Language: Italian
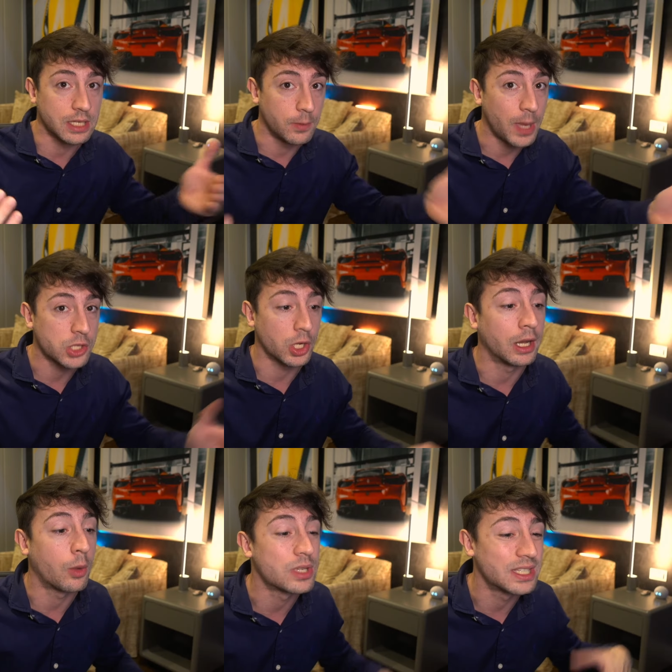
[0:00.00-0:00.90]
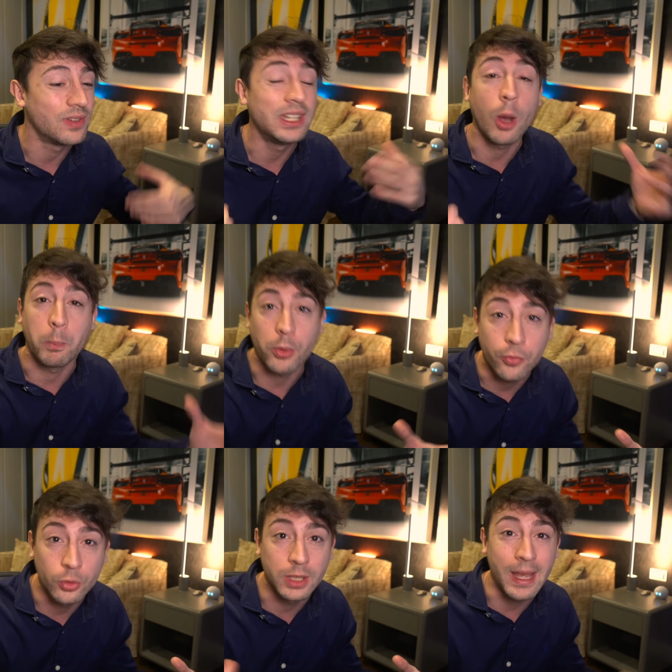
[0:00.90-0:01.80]
se vi piacciono anche questi video
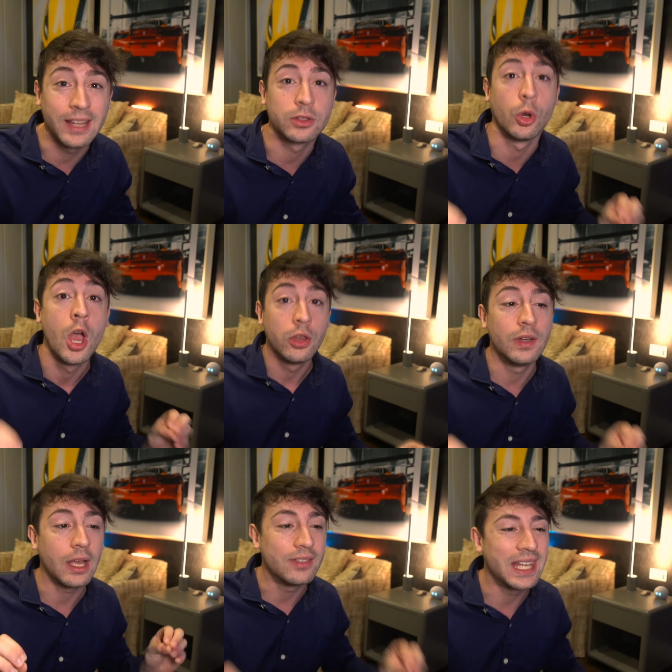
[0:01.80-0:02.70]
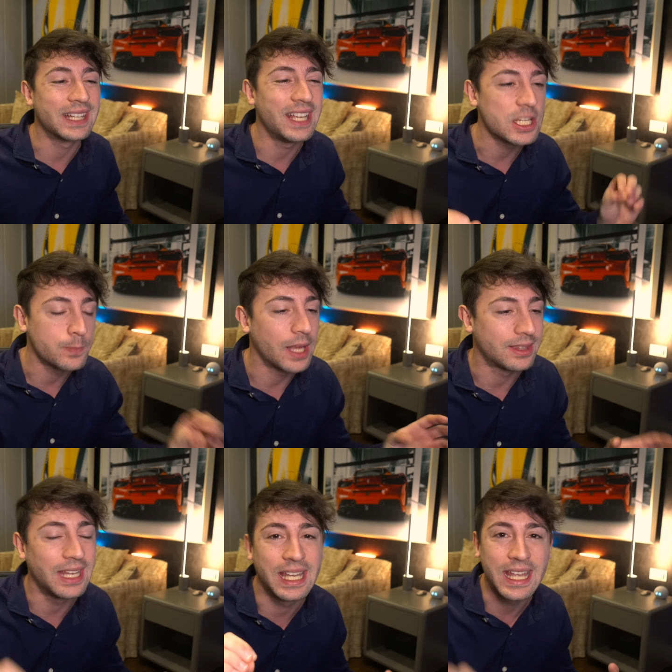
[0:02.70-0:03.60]
approfondimento dove andiamo a vedere gli
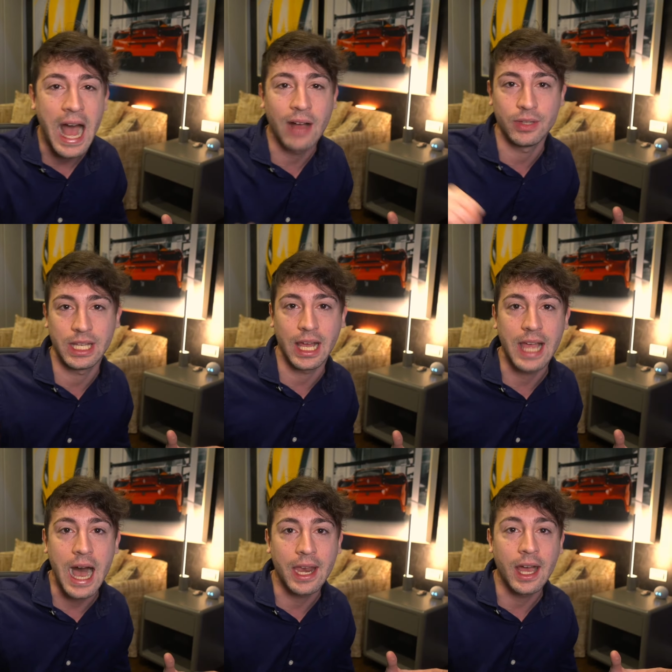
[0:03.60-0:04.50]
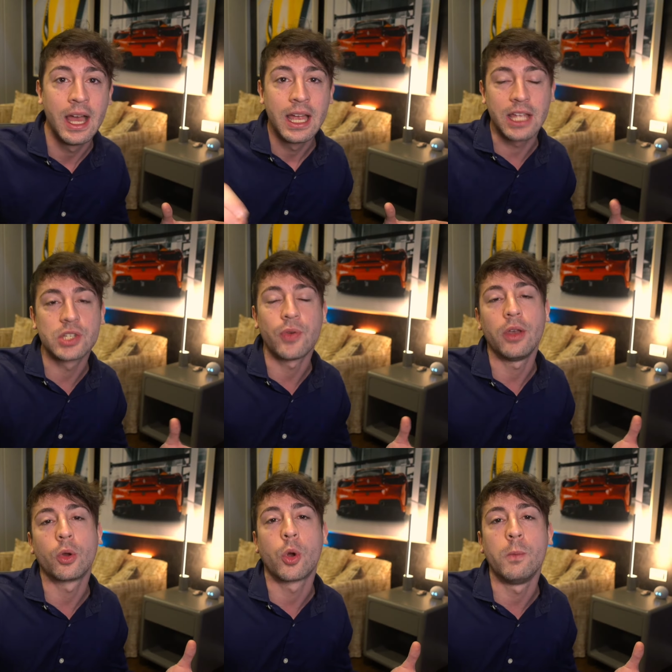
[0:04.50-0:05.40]
aspetti chiave della gara che ci
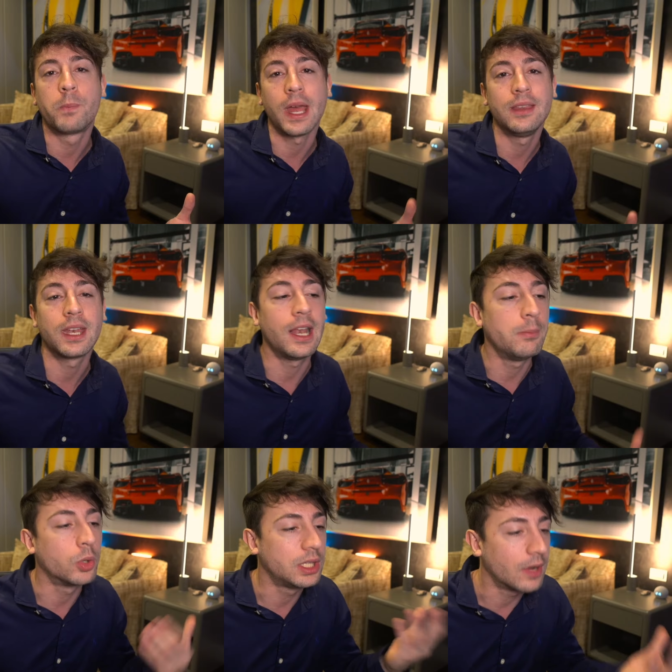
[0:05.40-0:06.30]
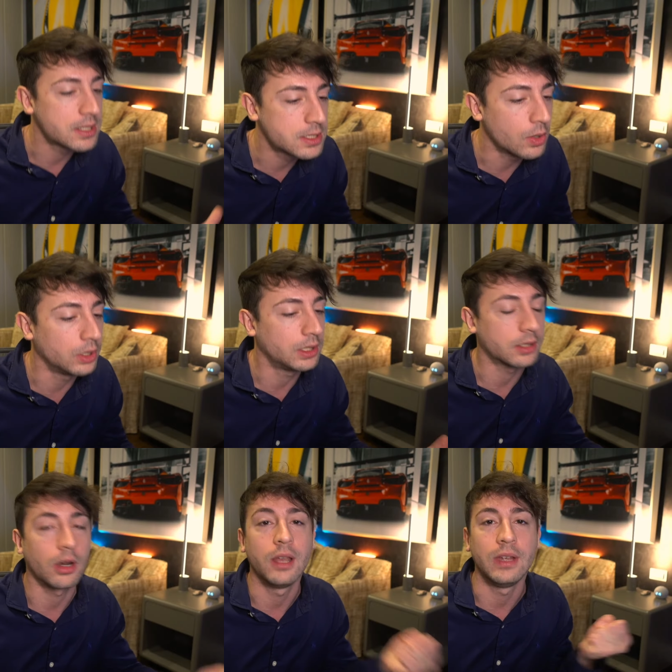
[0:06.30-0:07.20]
fanno comprendere le motivazioni
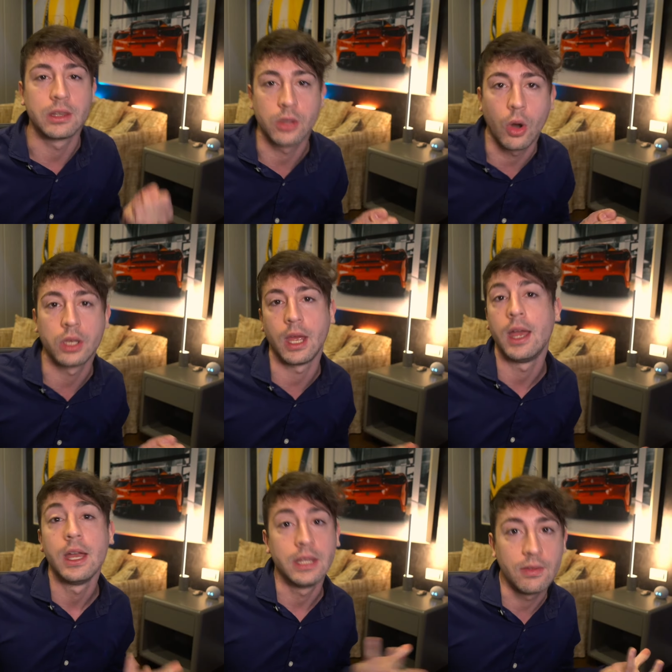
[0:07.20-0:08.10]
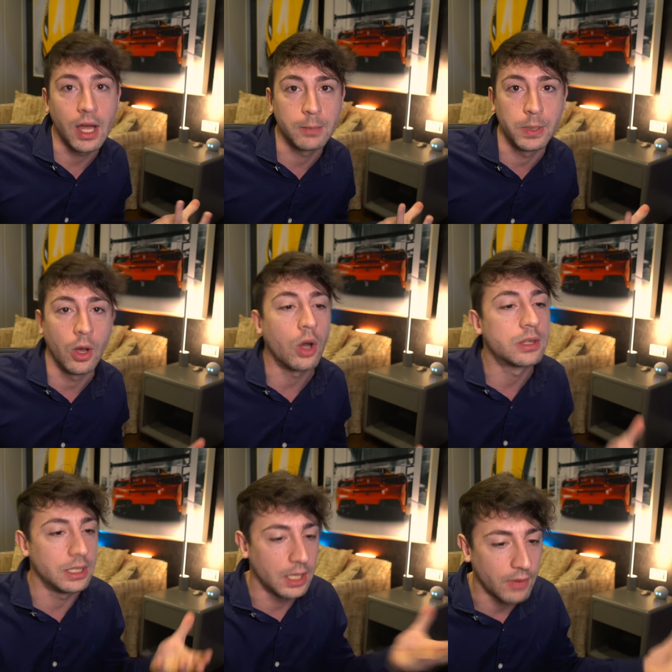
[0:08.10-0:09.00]
dietro alle vittorie dei vari
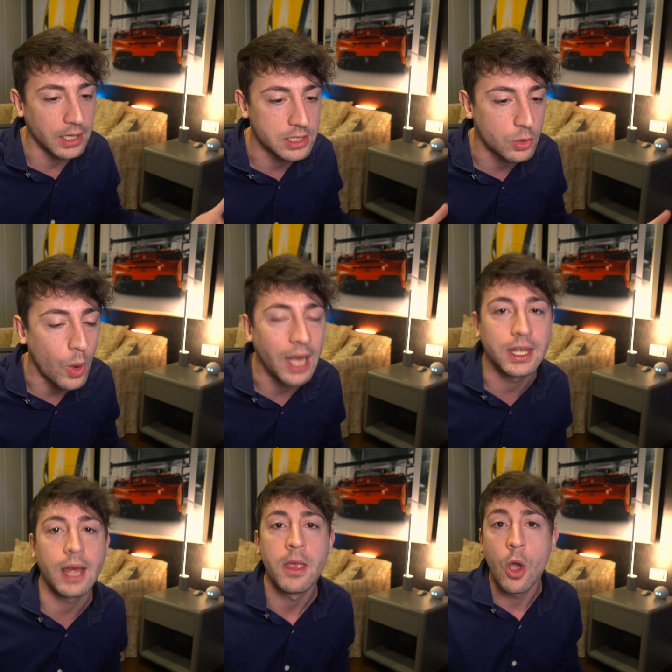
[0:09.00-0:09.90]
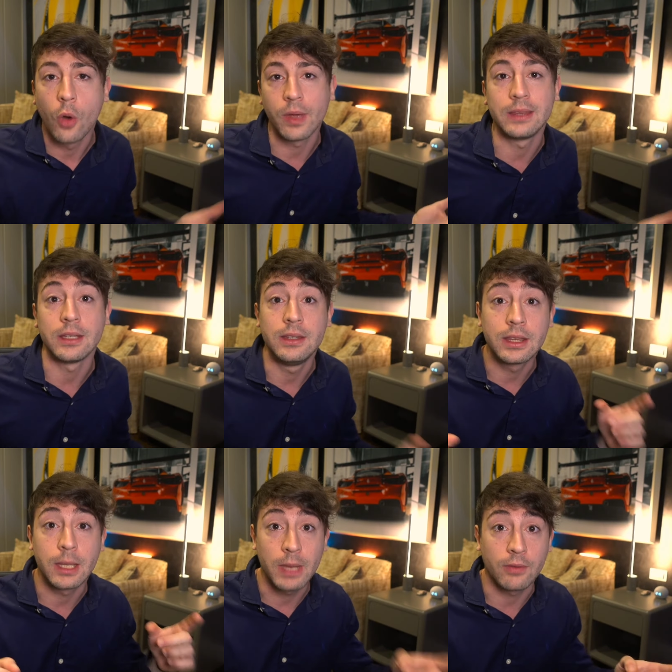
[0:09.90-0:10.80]
piloti, delle varie squadre. Ovviamente
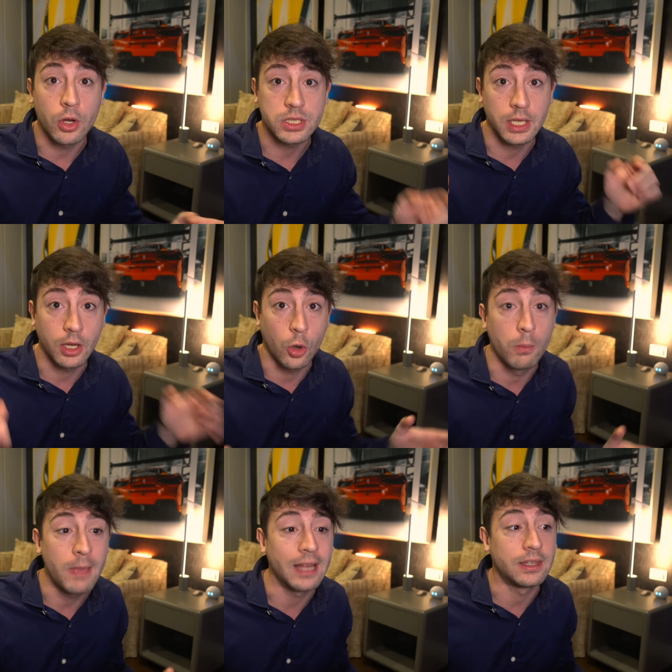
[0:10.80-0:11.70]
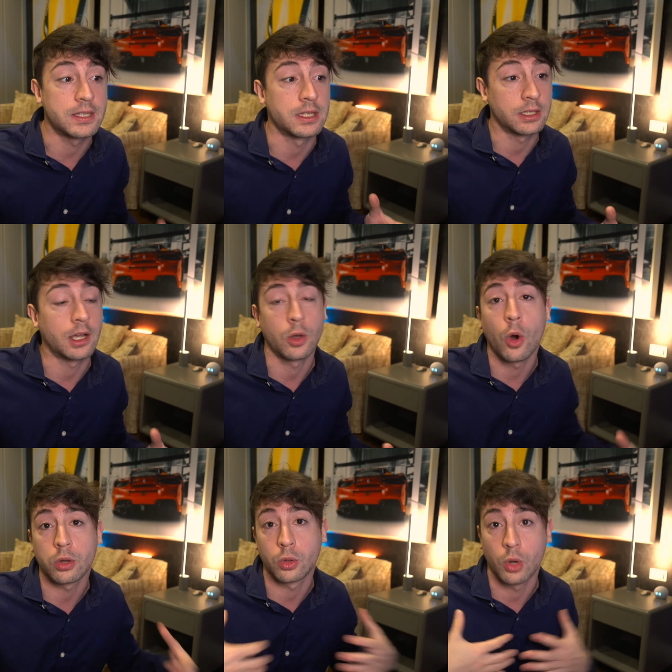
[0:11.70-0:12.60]
ditemi la vostra nei commenti se siete
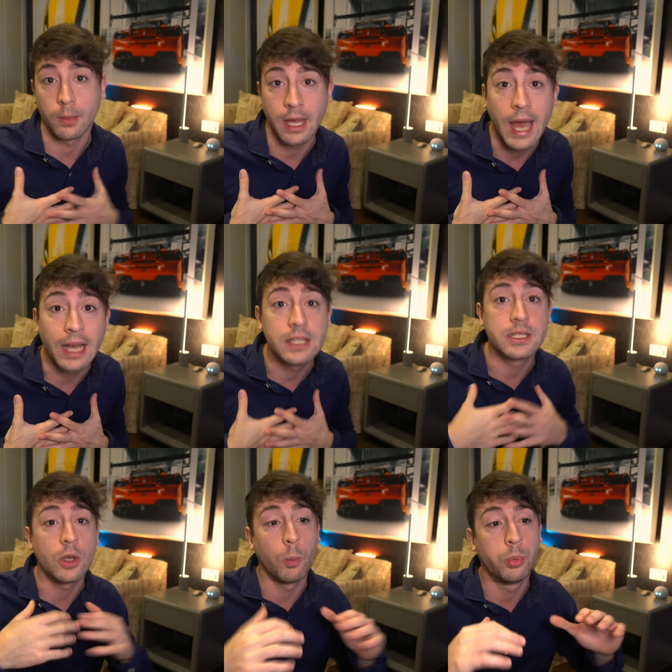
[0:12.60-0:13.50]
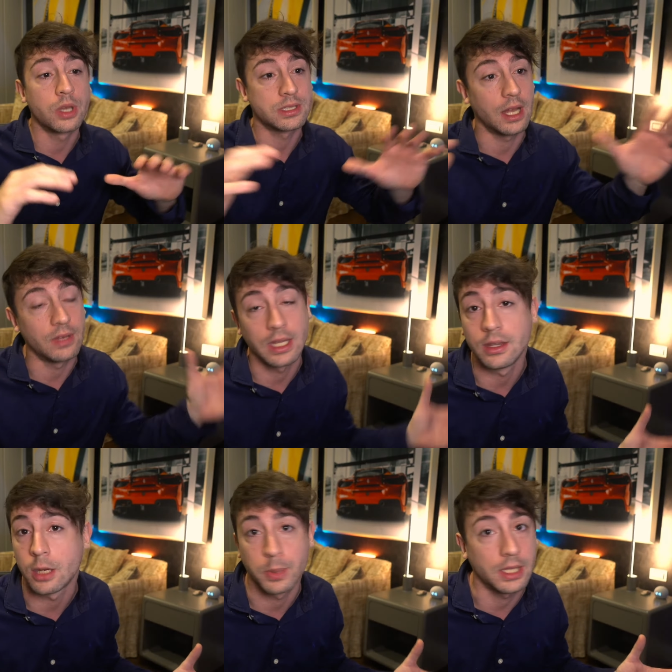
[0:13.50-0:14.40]
d'accordo con la mia analisi oppure se l'avete
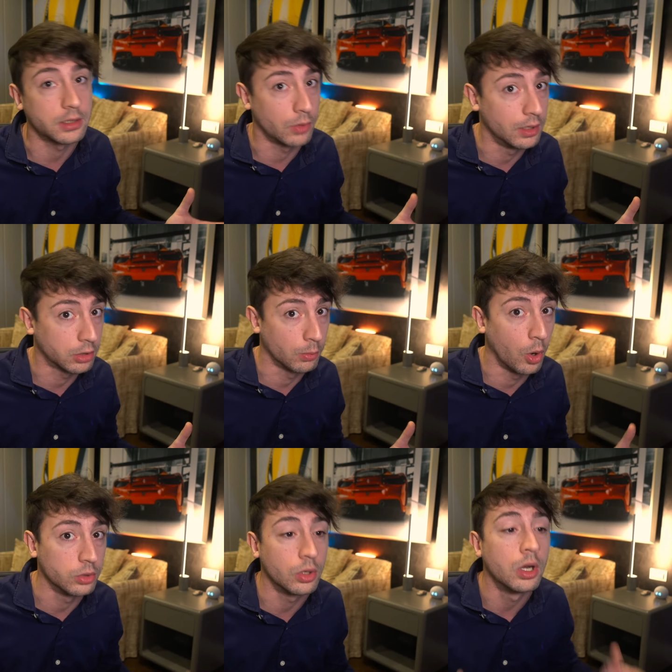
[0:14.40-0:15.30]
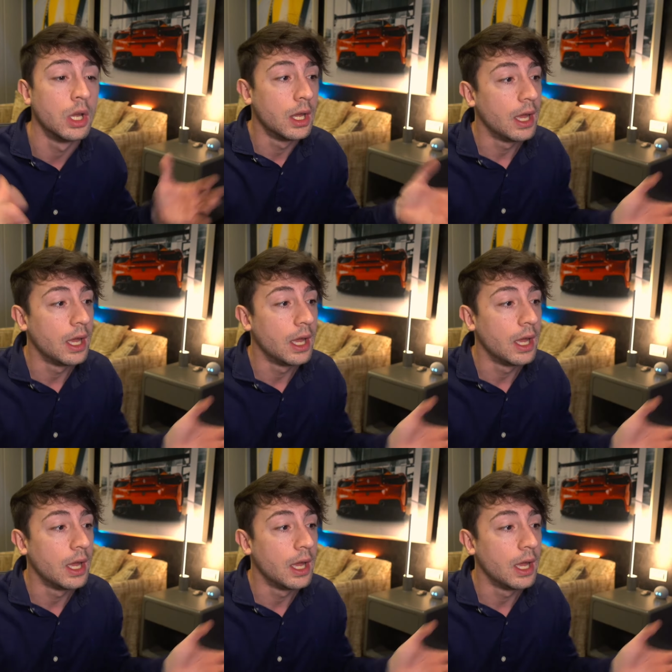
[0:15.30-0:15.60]
interpretato in un altro modo